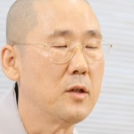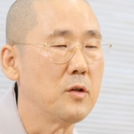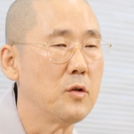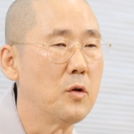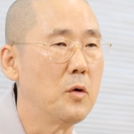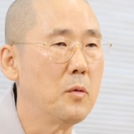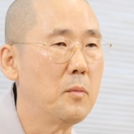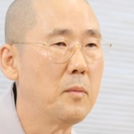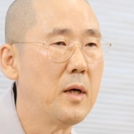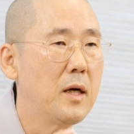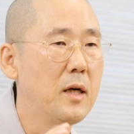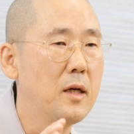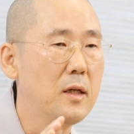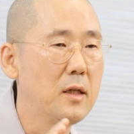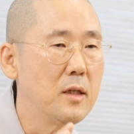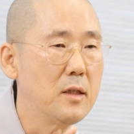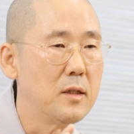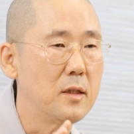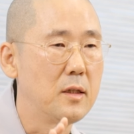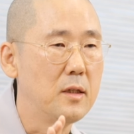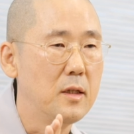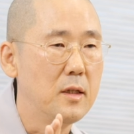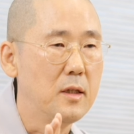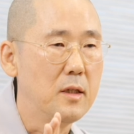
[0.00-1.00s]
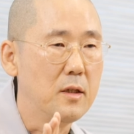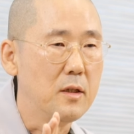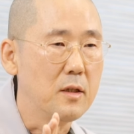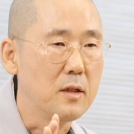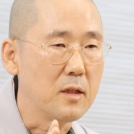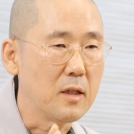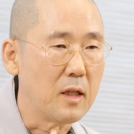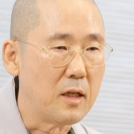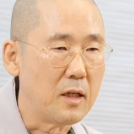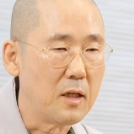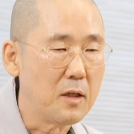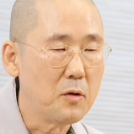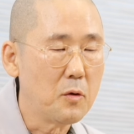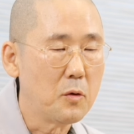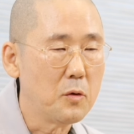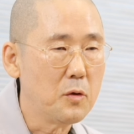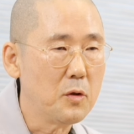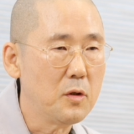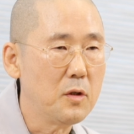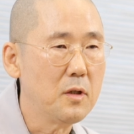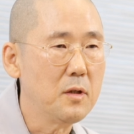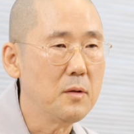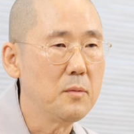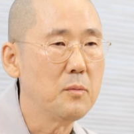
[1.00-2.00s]
욕망을
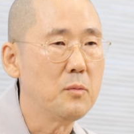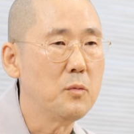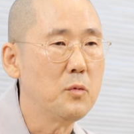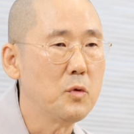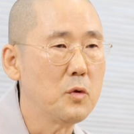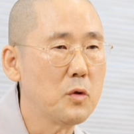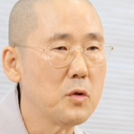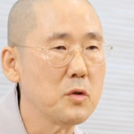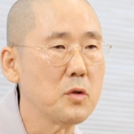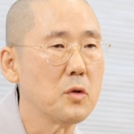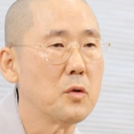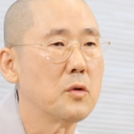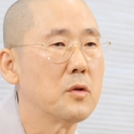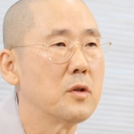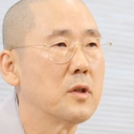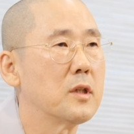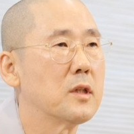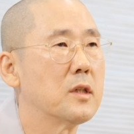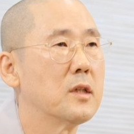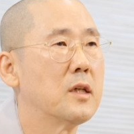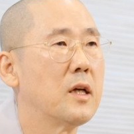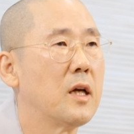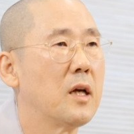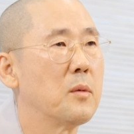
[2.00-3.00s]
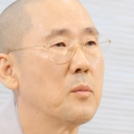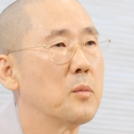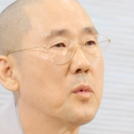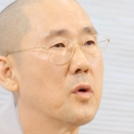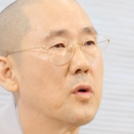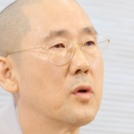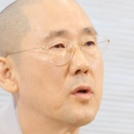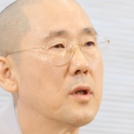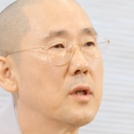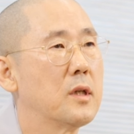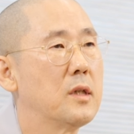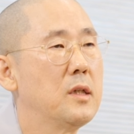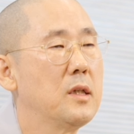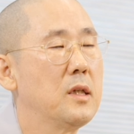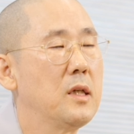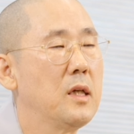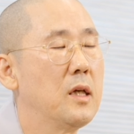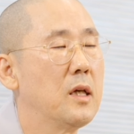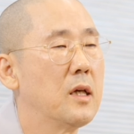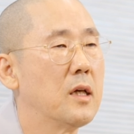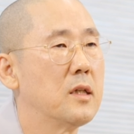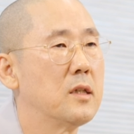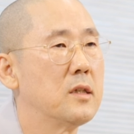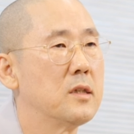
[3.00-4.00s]
내려놓음으로써 오는 그 행복,
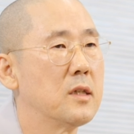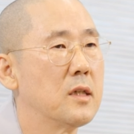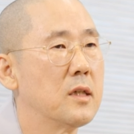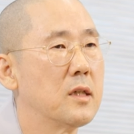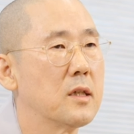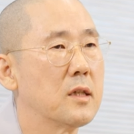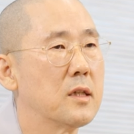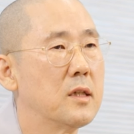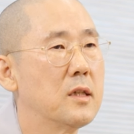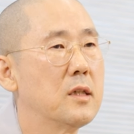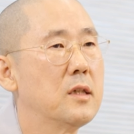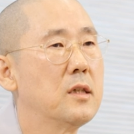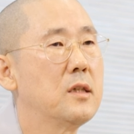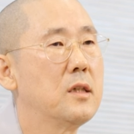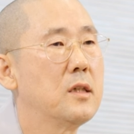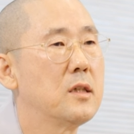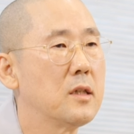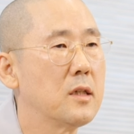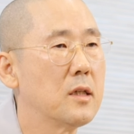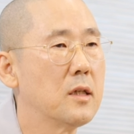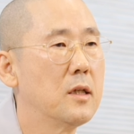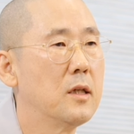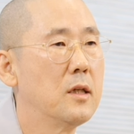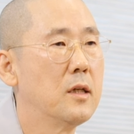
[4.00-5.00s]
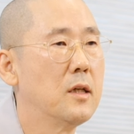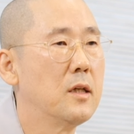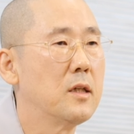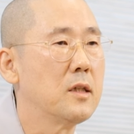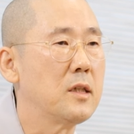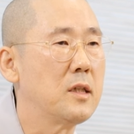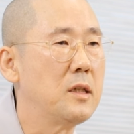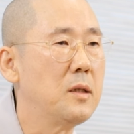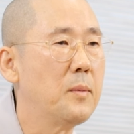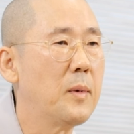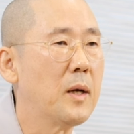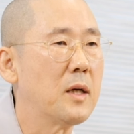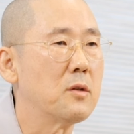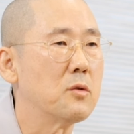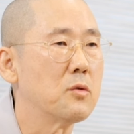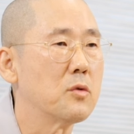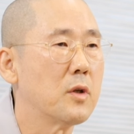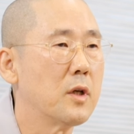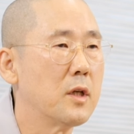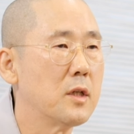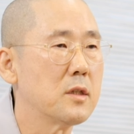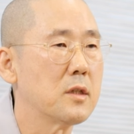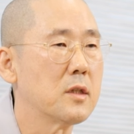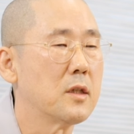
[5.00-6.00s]
거기에 이제 그거를
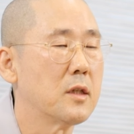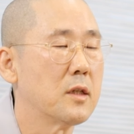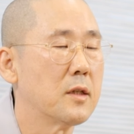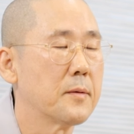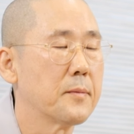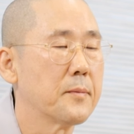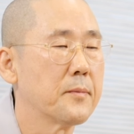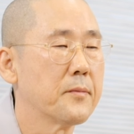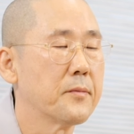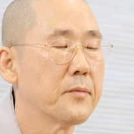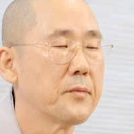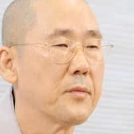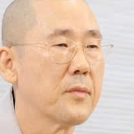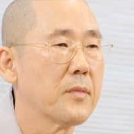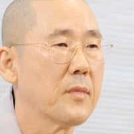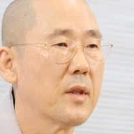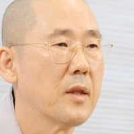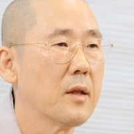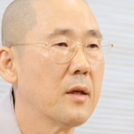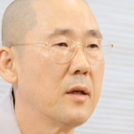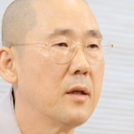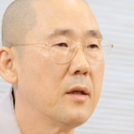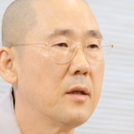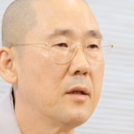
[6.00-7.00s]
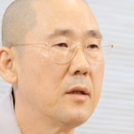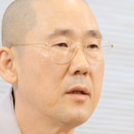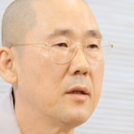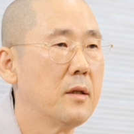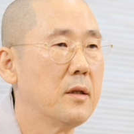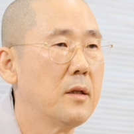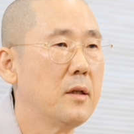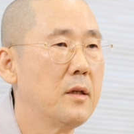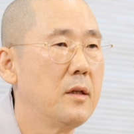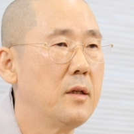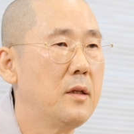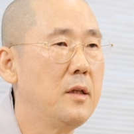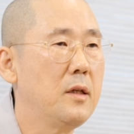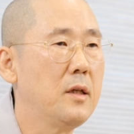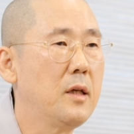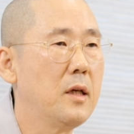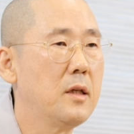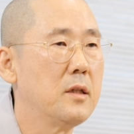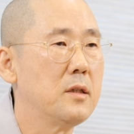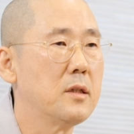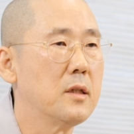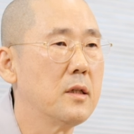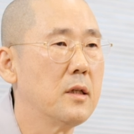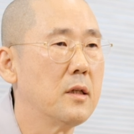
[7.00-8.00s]
기반으로 해서 이게
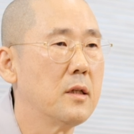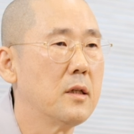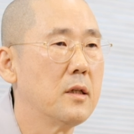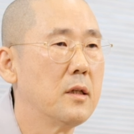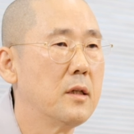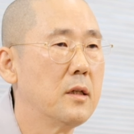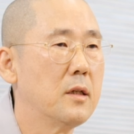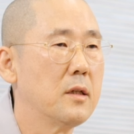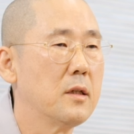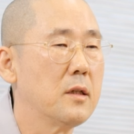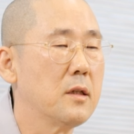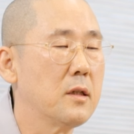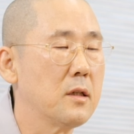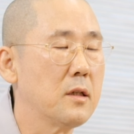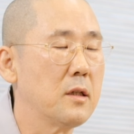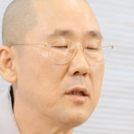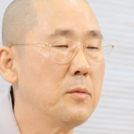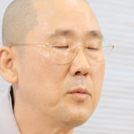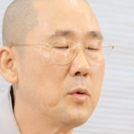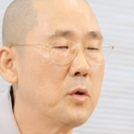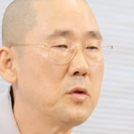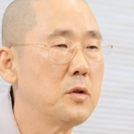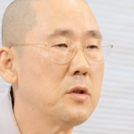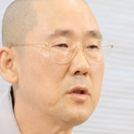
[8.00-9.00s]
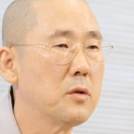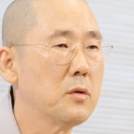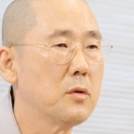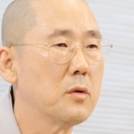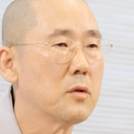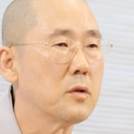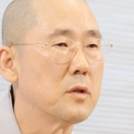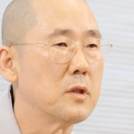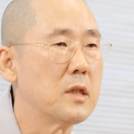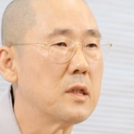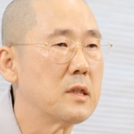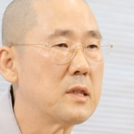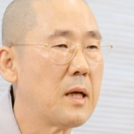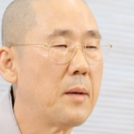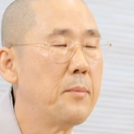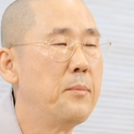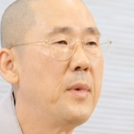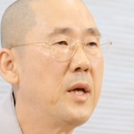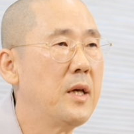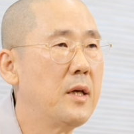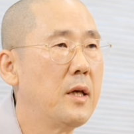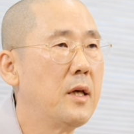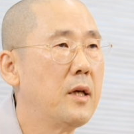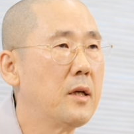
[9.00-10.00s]
이제 기본적으로 이제
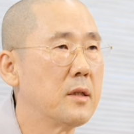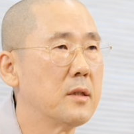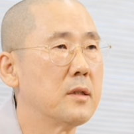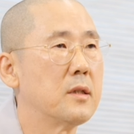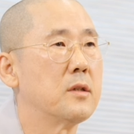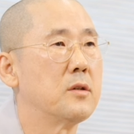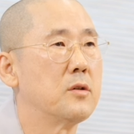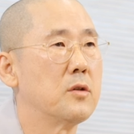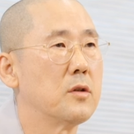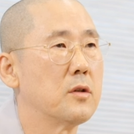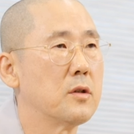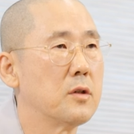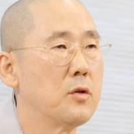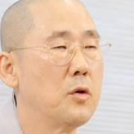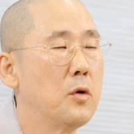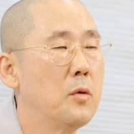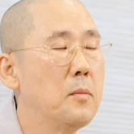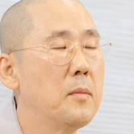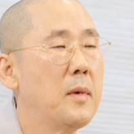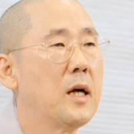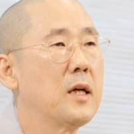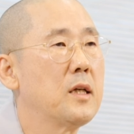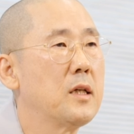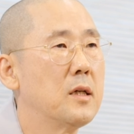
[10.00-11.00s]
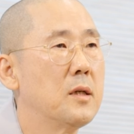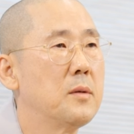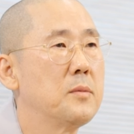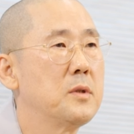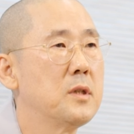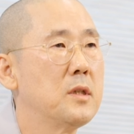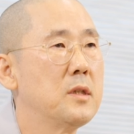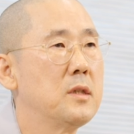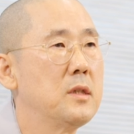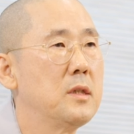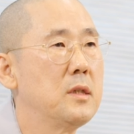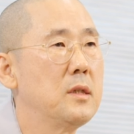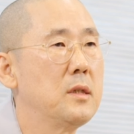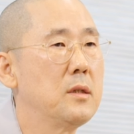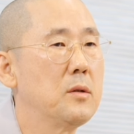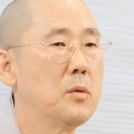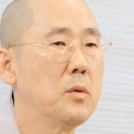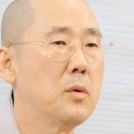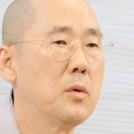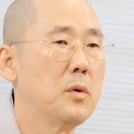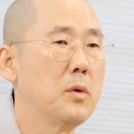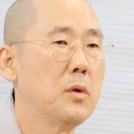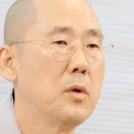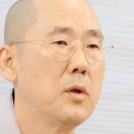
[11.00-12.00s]
삼매거든요. 욕망이
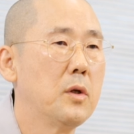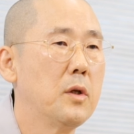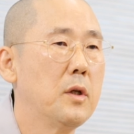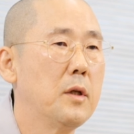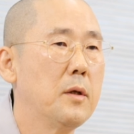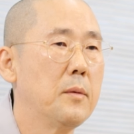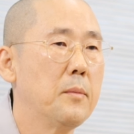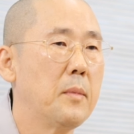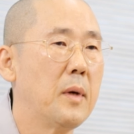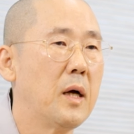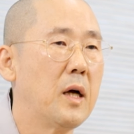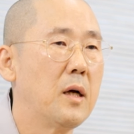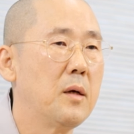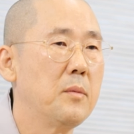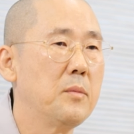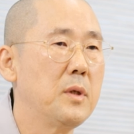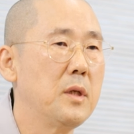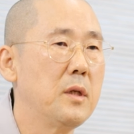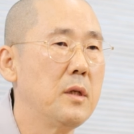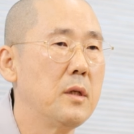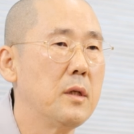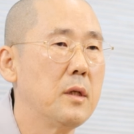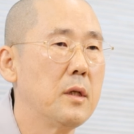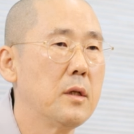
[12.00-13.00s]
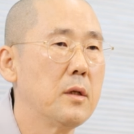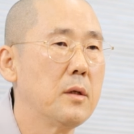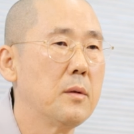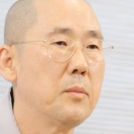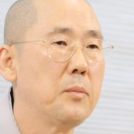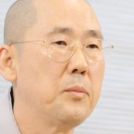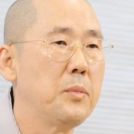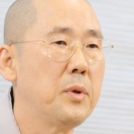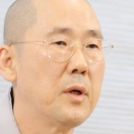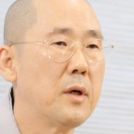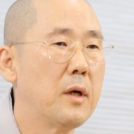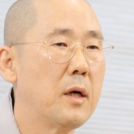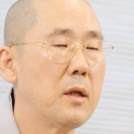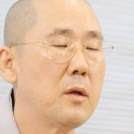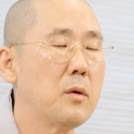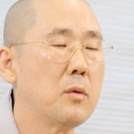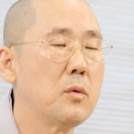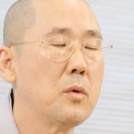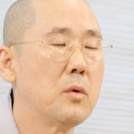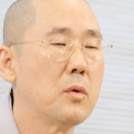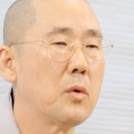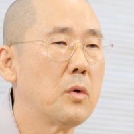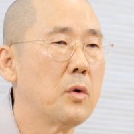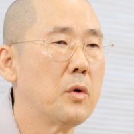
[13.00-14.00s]
없어지고 마음이
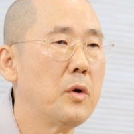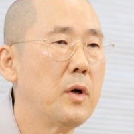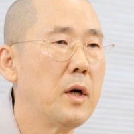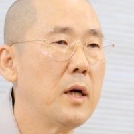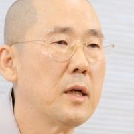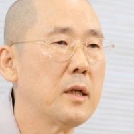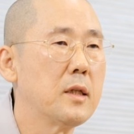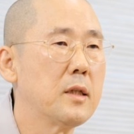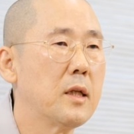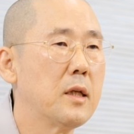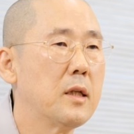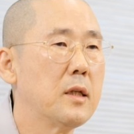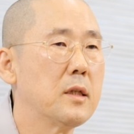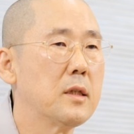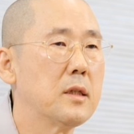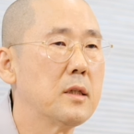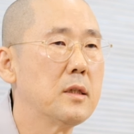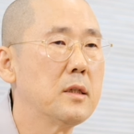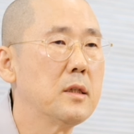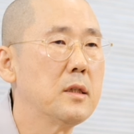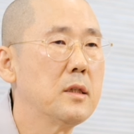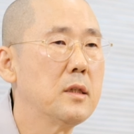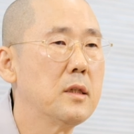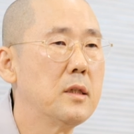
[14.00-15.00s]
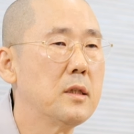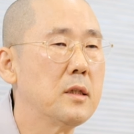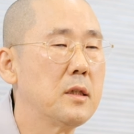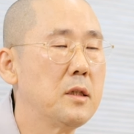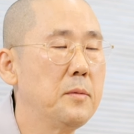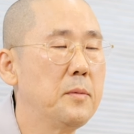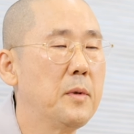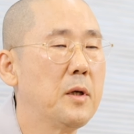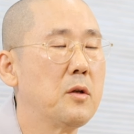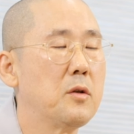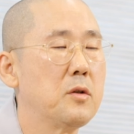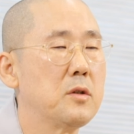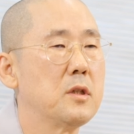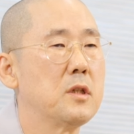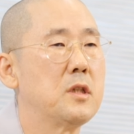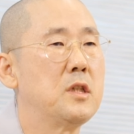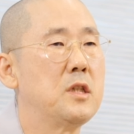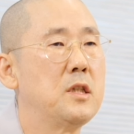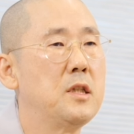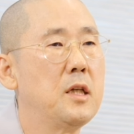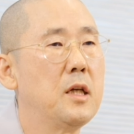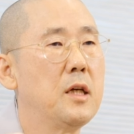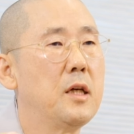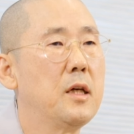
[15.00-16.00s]
평화롭고 고요하게 되는 그런 걸 기반으로 해서
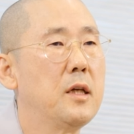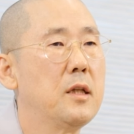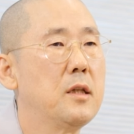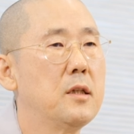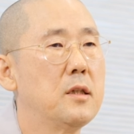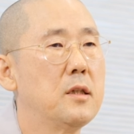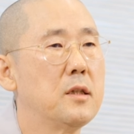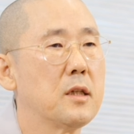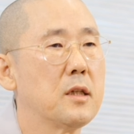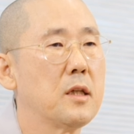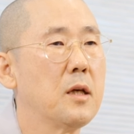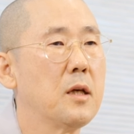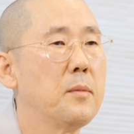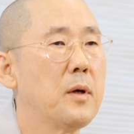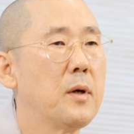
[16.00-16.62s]
지혜를